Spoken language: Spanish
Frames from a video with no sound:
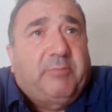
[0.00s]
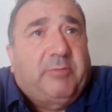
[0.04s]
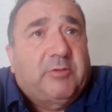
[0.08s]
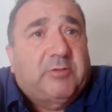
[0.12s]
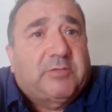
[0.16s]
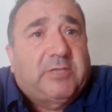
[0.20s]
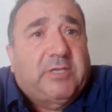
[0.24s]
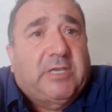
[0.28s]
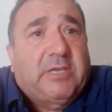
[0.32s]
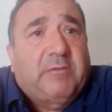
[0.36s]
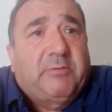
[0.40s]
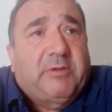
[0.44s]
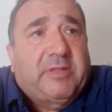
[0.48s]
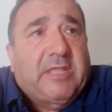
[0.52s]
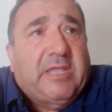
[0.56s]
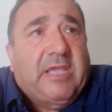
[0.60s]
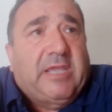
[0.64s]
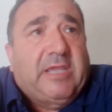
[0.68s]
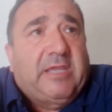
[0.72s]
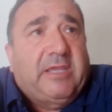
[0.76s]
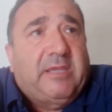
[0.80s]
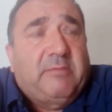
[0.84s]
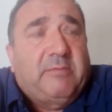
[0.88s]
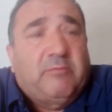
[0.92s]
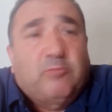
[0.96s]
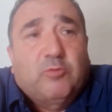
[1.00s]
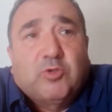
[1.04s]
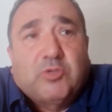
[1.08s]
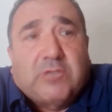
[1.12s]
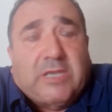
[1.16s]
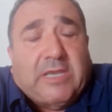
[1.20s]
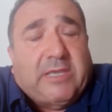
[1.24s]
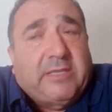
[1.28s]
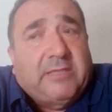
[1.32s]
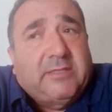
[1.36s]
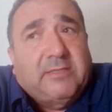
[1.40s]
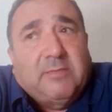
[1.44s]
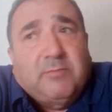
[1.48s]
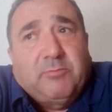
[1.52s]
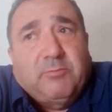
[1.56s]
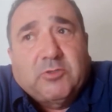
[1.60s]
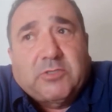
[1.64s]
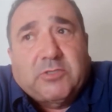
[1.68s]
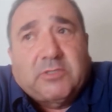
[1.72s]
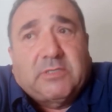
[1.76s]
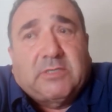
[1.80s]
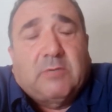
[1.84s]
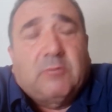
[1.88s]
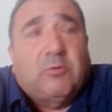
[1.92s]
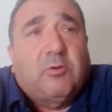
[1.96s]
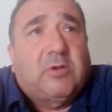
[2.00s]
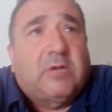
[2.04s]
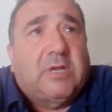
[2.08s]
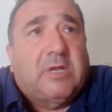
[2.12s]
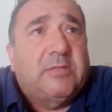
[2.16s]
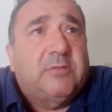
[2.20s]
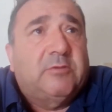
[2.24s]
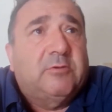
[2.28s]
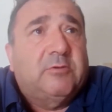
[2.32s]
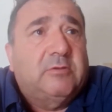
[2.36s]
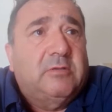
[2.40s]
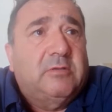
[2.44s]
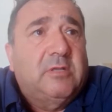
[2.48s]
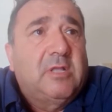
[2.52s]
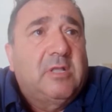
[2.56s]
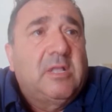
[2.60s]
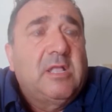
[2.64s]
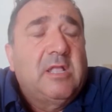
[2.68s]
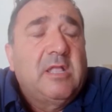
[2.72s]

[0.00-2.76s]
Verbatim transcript: pero sí que es verdad que mucha gente pues está buscando